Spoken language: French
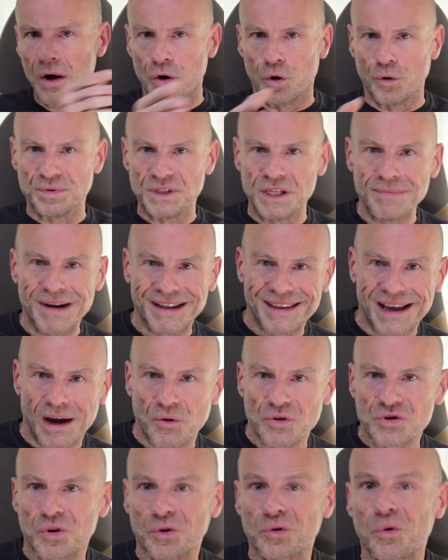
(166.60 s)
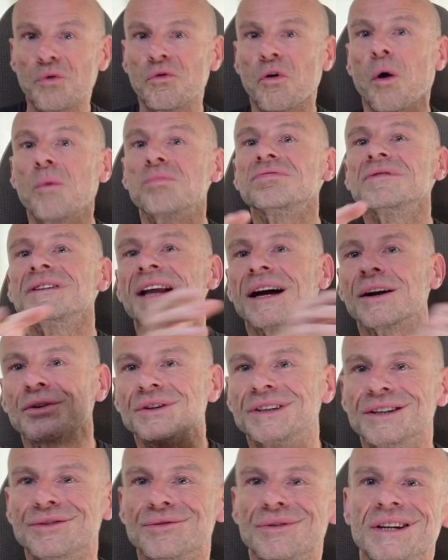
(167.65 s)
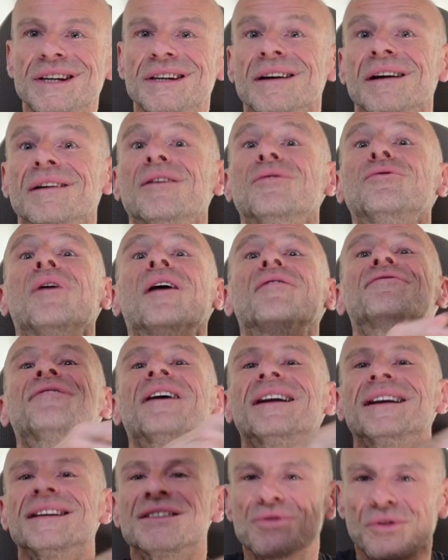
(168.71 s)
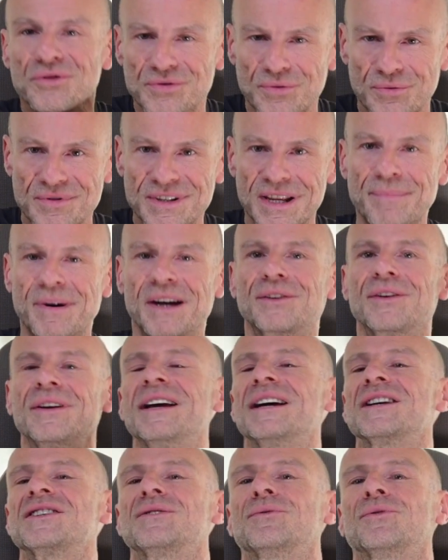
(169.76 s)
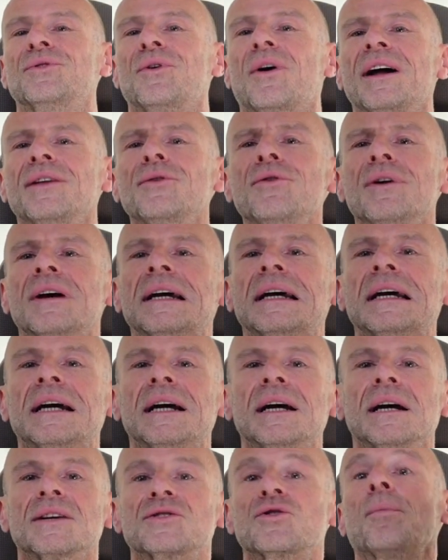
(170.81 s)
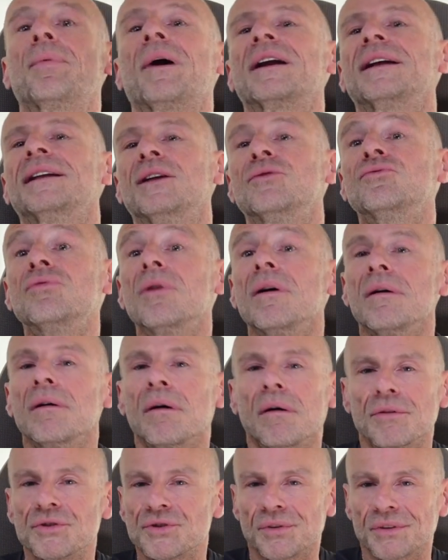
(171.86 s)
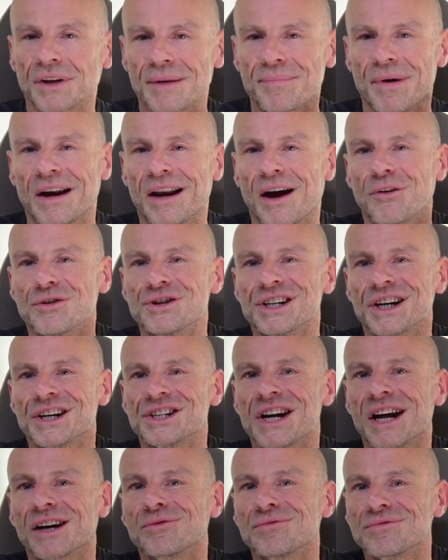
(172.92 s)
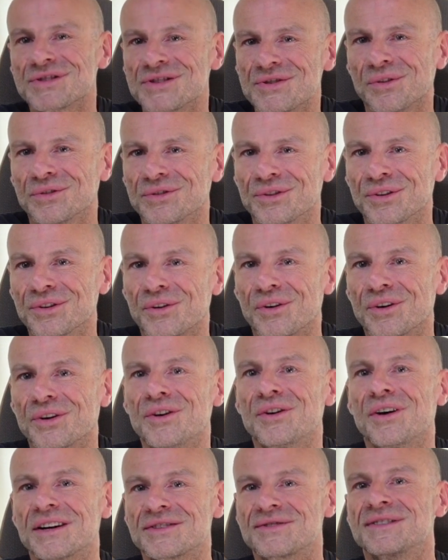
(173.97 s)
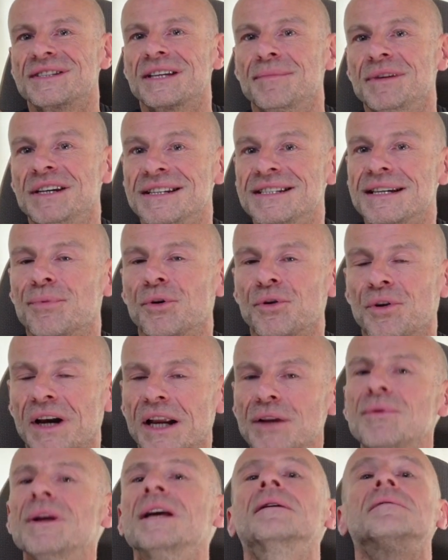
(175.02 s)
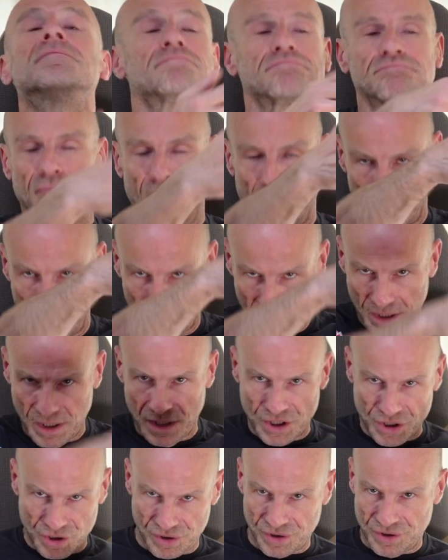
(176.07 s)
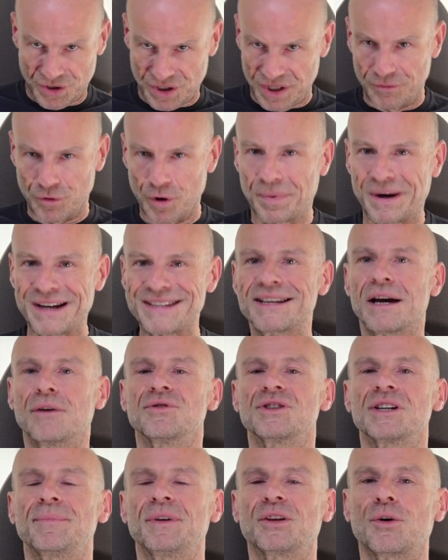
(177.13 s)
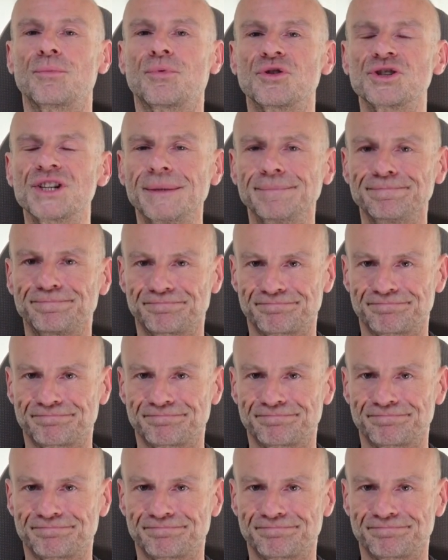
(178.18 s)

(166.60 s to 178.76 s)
Au petit matin, on se retrouve en boule d'un côté du lit euh, ou affalé sur son ou sa partenaire si on dort à deux, sans parler des douleurs engendrées par la recherche inconsciente de notre corps à se stabiliser pendant la nuit je, développerai ça au chapitre prochain.